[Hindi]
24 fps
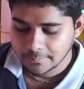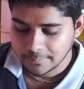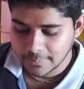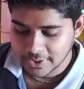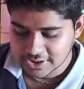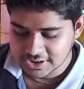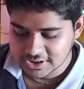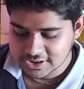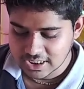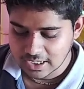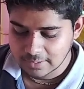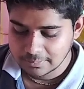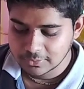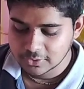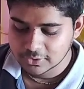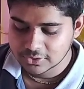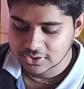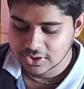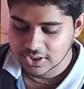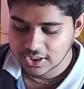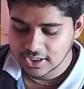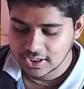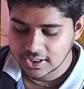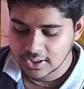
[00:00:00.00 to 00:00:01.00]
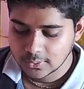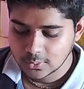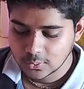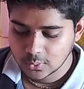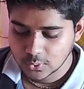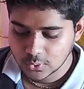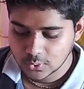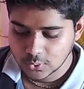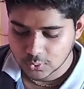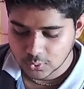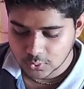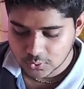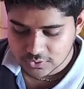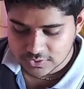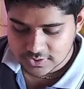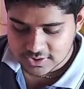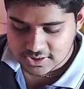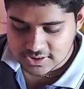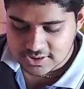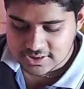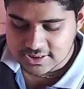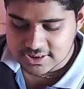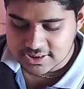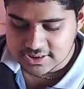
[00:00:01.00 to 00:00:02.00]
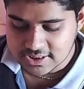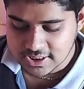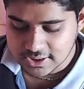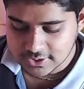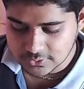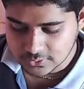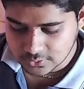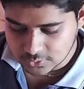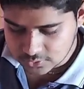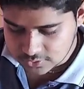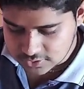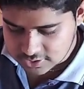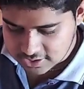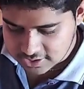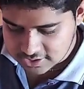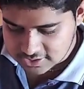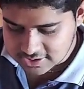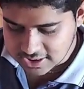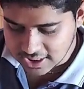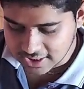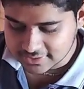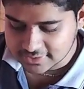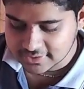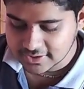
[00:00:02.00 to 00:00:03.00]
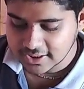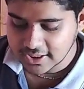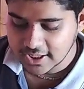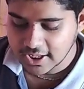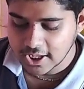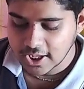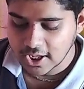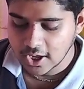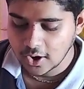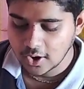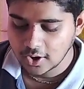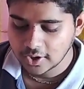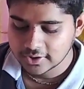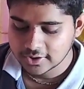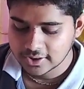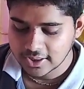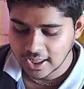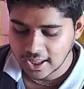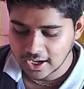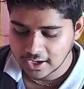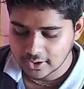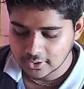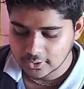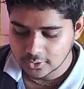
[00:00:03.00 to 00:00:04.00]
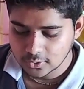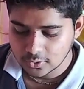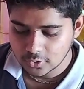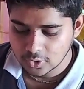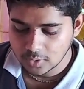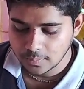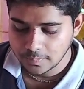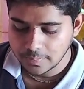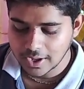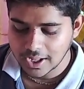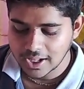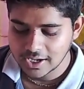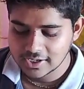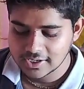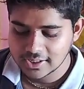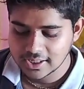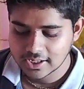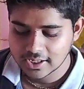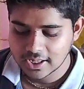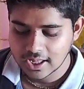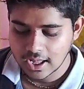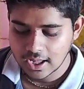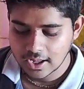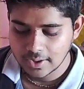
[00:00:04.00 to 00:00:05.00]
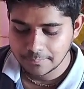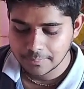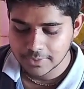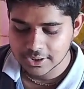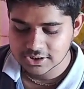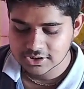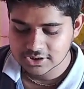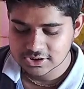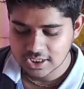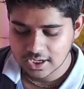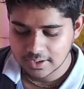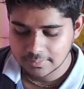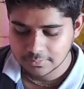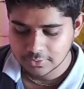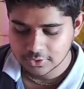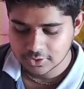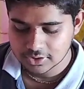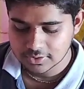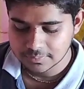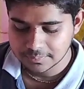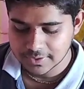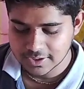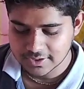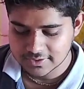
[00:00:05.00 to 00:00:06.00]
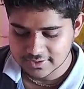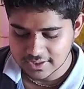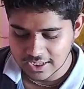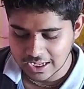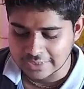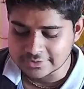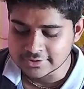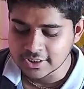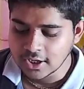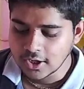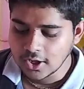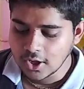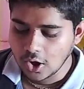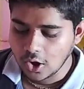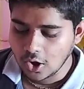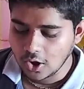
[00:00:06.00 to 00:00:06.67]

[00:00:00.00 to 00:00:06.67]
पंचामृत के लिए कौन कौन सी चीजें यूज की जाती है और क्या लड्डू गोपाल का पंचामृत प्रसाद